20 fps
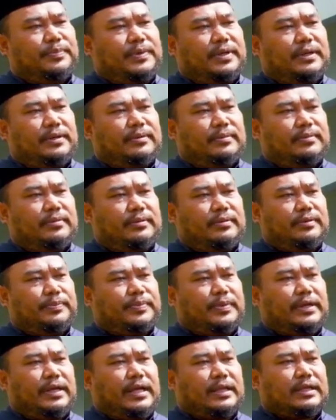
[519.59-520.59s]
gitu,
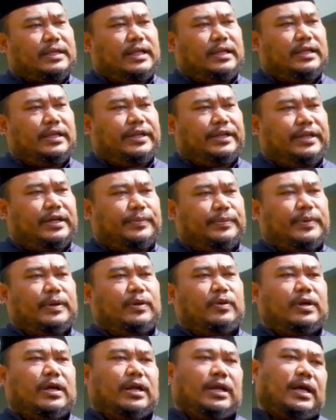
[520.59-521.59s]
melihatkan dirinya
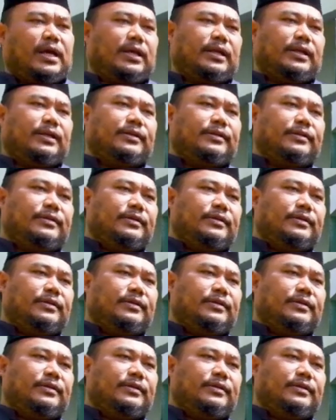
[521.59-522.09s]
kepada orang lain.